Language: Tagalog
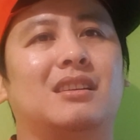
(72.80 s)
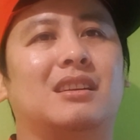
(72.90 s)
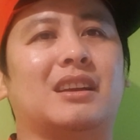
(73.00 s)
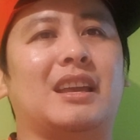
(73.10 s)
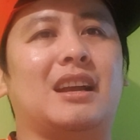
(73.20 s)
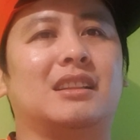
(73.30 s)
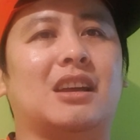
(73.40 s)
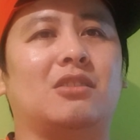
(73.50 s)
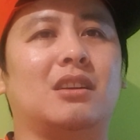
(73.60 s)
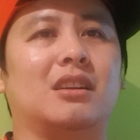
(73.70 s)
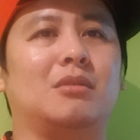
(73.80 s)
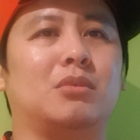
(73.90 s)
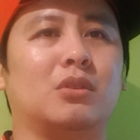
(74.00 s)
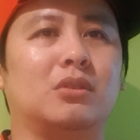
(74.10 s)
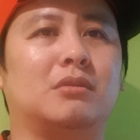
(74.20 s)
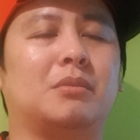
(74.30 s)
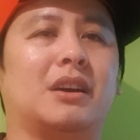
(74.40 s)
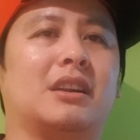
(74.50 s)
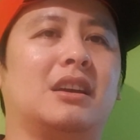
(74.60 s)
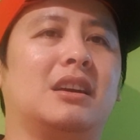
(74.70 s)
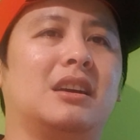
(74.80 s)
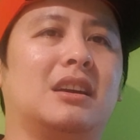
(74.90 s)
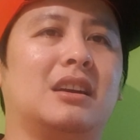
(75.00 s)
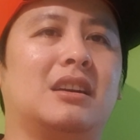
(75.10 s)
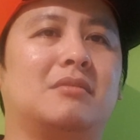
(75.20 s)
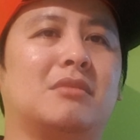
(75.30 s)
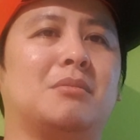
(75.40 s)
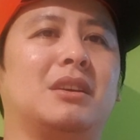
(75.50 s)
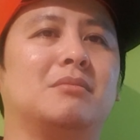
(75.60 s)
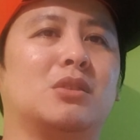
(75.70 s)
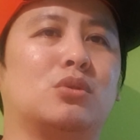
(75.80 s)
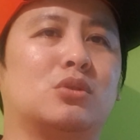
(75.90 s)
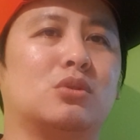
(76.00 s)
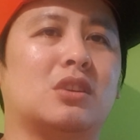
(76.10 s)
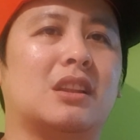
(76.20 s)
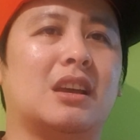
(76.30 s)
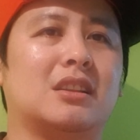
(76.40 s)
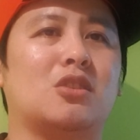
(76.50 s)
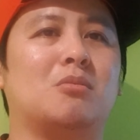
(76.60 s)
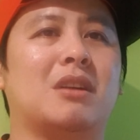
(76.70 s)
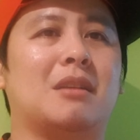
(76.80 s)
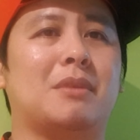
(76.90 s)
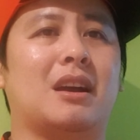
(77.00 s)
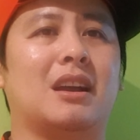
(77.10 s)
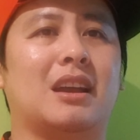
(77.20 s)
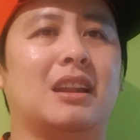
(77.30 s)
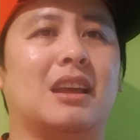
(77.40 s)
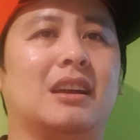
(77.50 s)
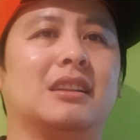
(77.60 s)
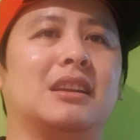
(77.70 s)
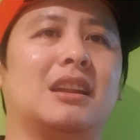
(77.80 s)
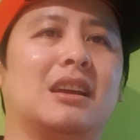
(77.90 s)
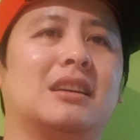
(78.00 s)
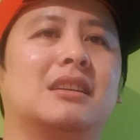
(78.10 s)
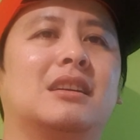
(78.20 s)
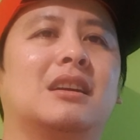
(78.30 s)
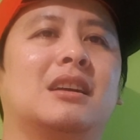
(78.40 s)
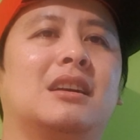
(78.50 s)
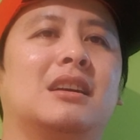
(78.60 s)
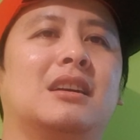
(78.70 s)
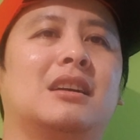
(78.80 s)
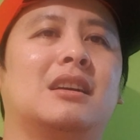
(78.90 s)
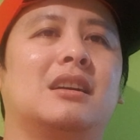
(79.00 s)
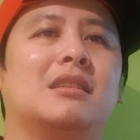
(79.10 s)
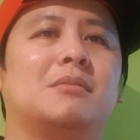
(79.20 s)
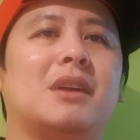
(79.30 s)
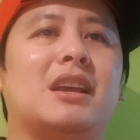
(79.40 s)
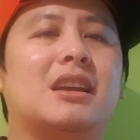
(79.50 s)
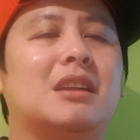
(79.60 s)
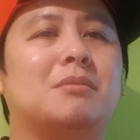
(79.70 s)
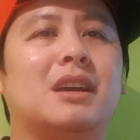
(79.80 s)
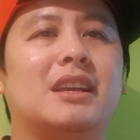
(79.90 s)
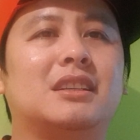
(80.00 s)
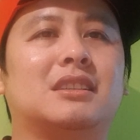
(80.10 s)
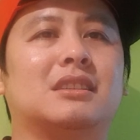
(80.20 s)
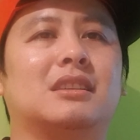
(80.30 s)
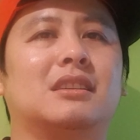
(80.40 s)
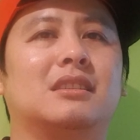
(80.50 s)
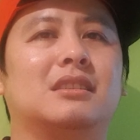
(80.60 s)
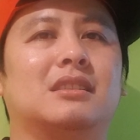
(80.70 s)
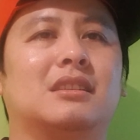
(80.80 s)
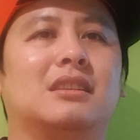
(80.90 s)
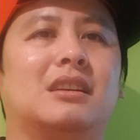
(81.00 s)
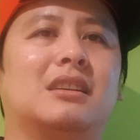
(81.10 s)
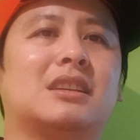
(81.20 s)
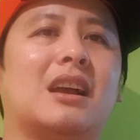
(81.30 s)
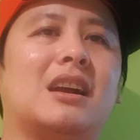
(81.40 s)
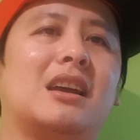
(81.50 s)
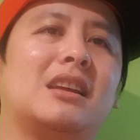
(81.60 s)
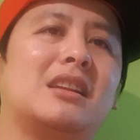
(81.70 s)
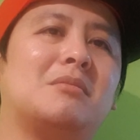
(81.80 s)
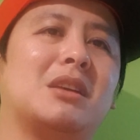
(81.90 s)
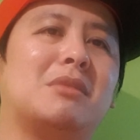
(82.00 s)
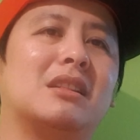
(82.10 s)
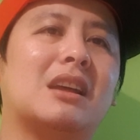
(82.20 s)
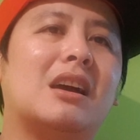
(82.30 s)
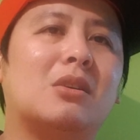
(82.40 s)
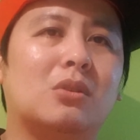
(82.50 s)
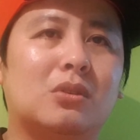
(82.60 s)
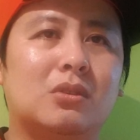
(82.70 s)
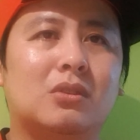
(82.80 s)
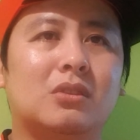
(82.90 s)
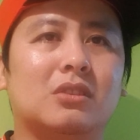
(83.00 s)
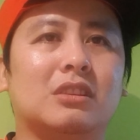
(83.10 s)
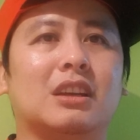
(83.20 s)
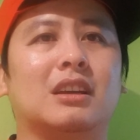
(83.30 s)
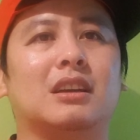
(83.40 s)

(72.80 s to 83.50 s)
kaya nga tayo nag-abroad para matustusan natin yung mga pangangailangan nila mahirap guys sa akala ng ibang tao na